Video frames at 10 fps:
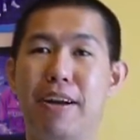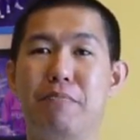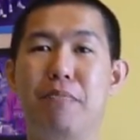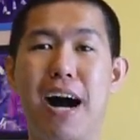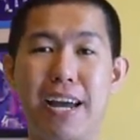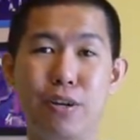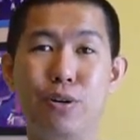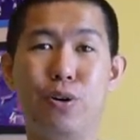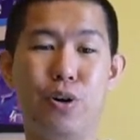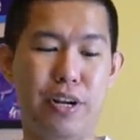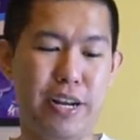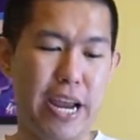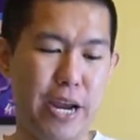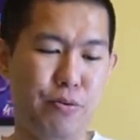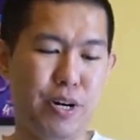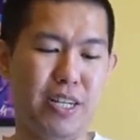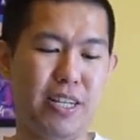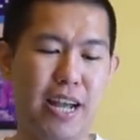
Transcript: Adebayo, Golden Hayward,